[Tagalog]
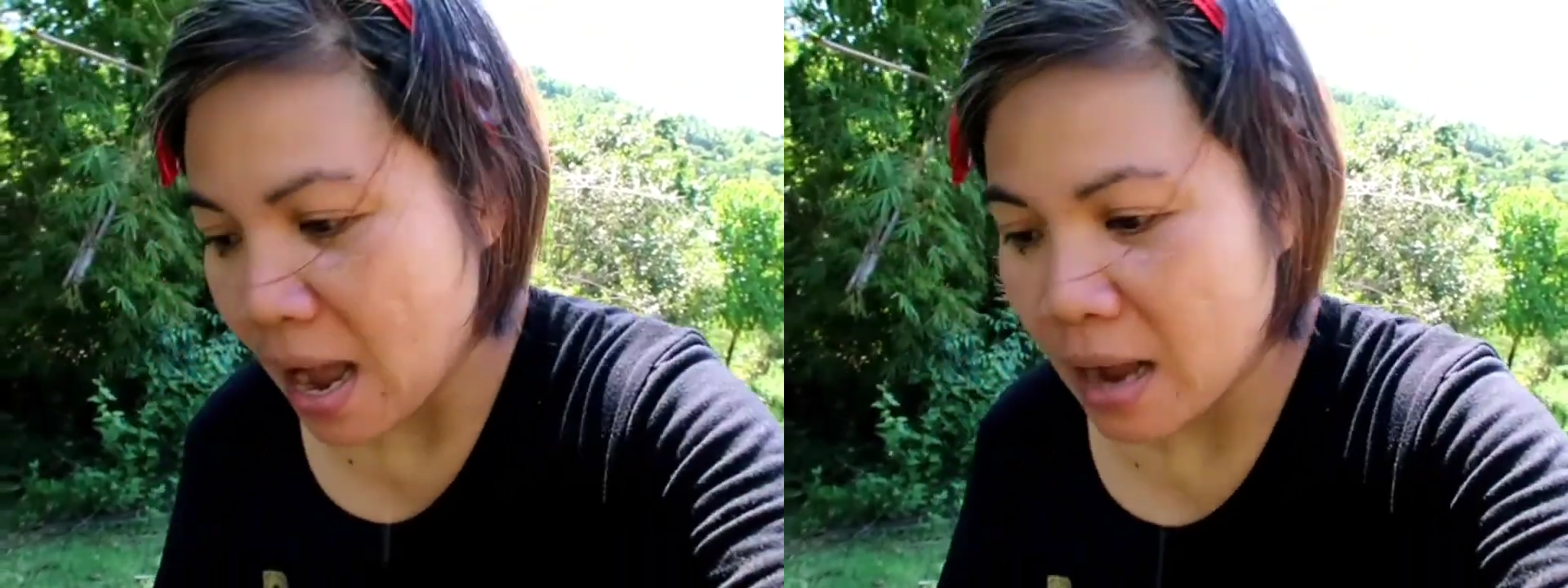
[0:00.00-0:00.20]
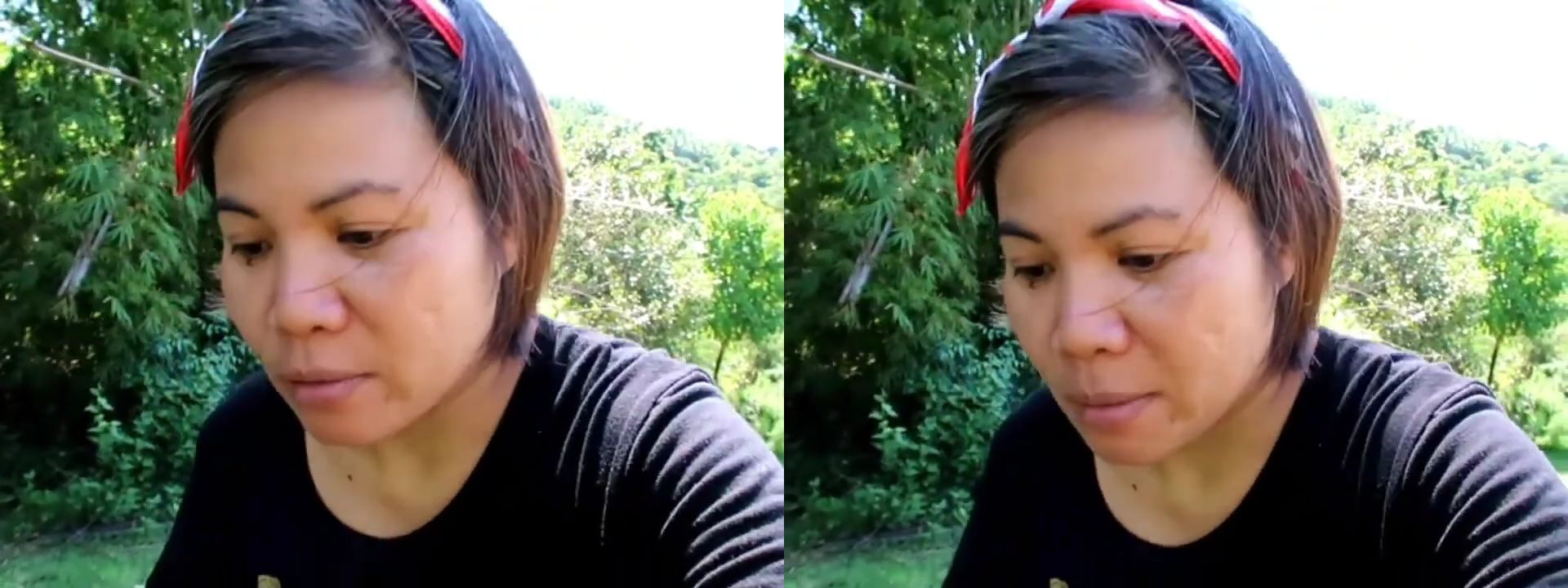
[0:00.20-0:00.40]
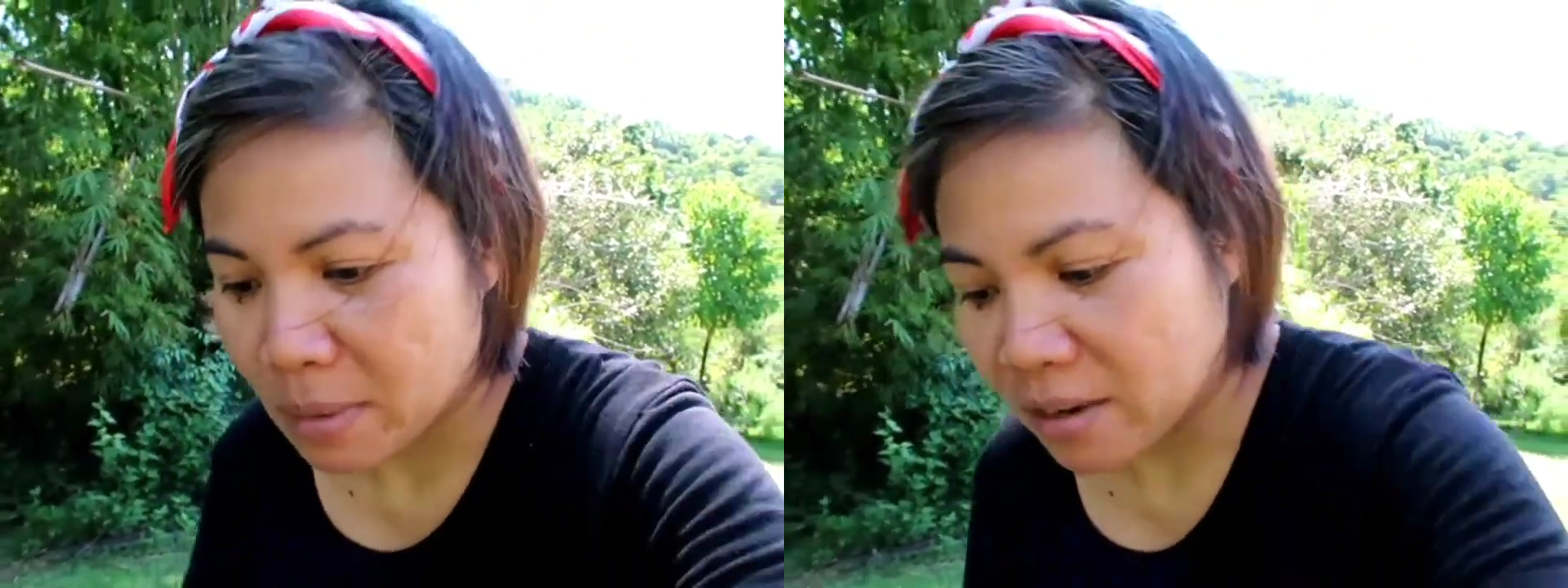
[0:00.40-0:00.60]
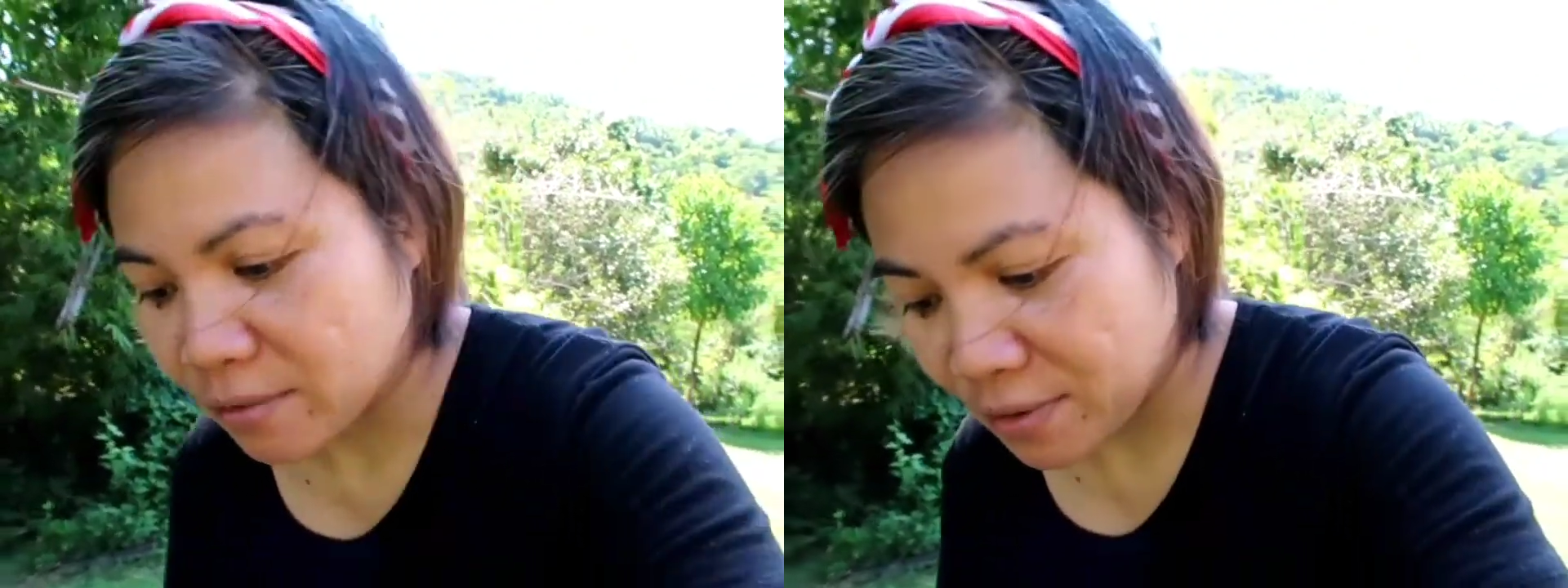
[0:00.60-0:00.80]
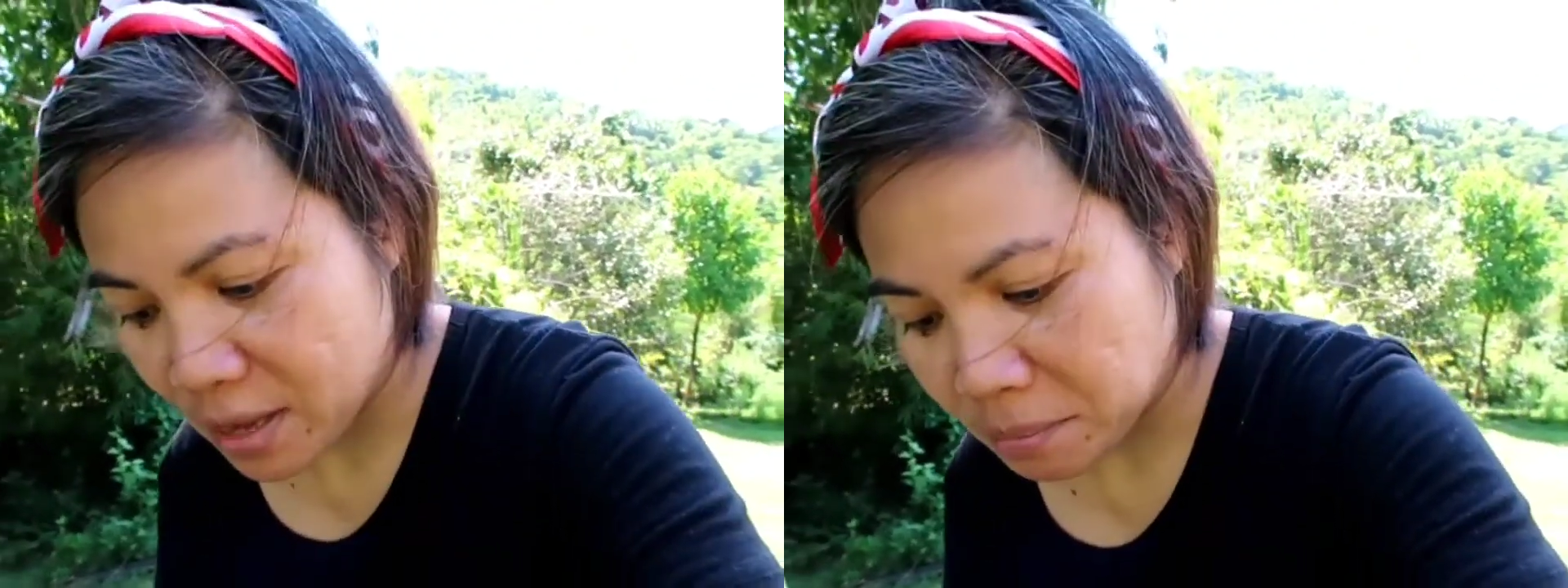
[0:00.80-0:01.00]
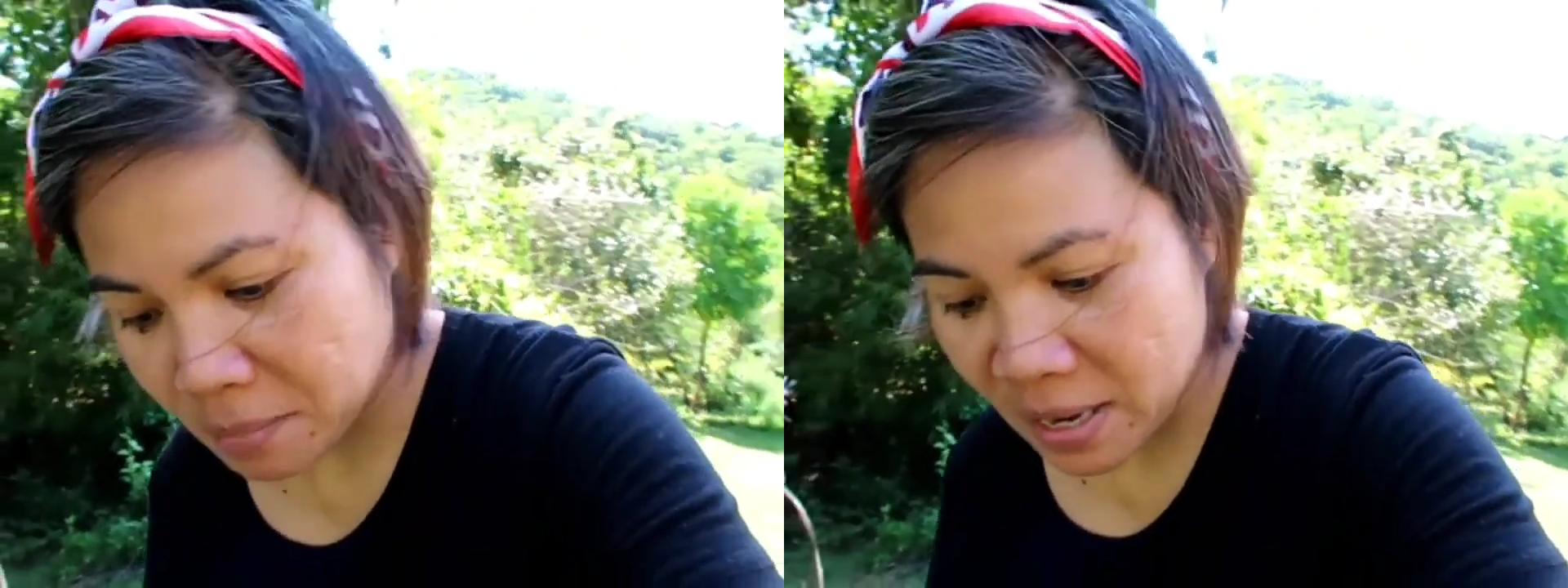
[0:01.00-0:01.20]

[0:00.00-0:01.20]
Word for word: Ako naman nag-film.